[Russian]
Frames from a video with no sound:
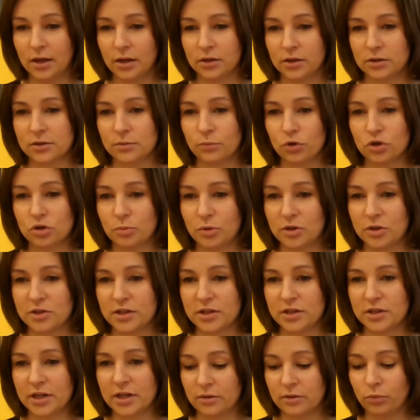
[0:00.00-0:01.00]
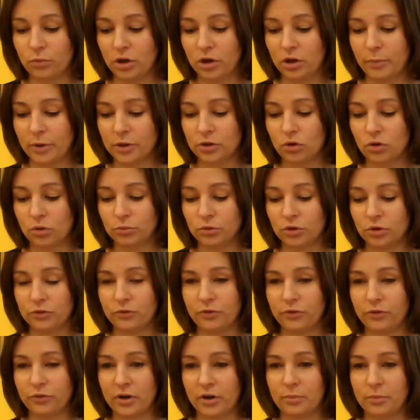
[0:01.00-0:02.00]
Сможем прислать вам более подробную
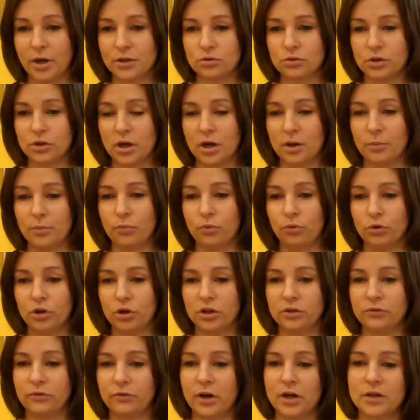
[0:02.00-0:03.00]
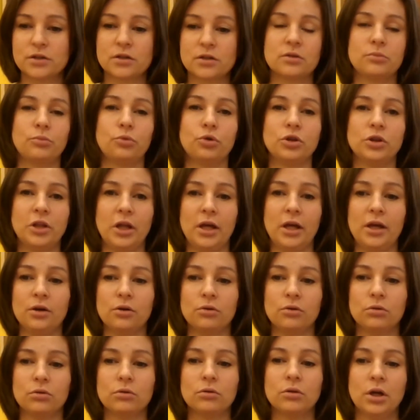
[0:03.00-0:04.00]
информацию да, по январскому
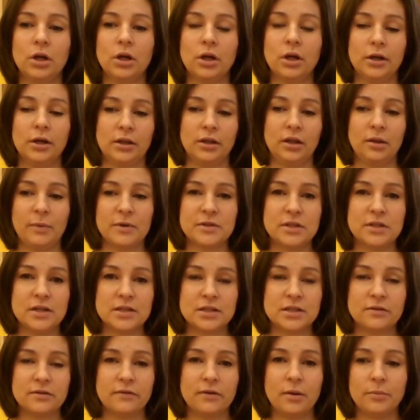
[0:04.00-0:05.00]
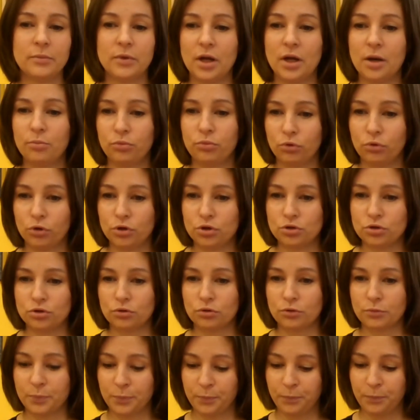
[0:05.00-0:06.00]
интейку непосредственно вам на
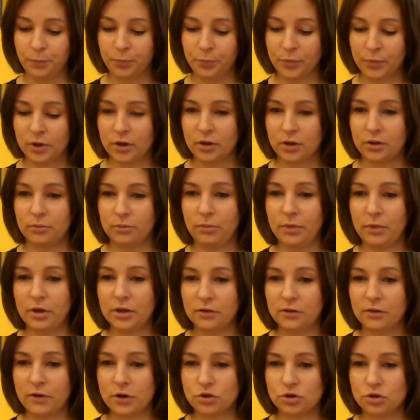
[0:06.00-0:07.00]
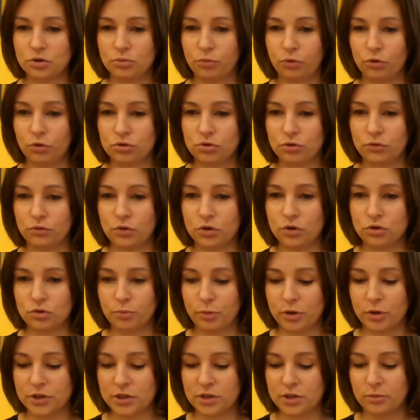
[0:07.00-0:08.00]
почту. Мила, вашу почту вижу,
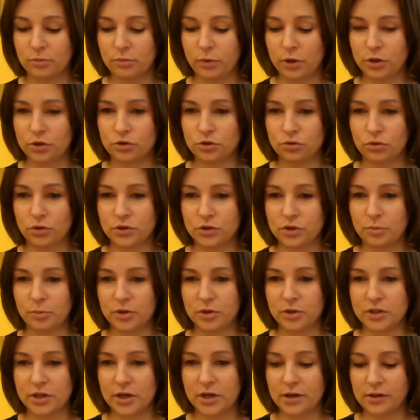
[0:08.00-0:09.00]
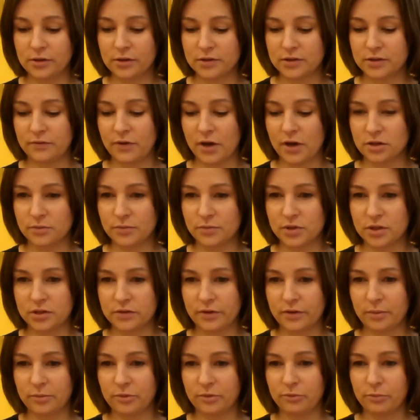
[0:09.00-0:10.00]
спасибо большое, записала, свяжемся с
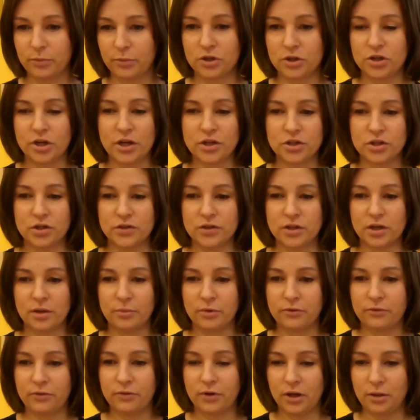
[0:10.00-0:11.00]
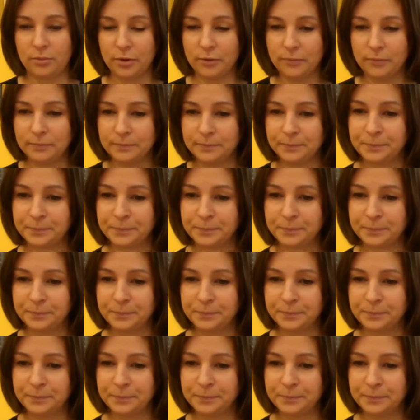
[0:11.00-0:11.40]
вами в ближайшее самое время.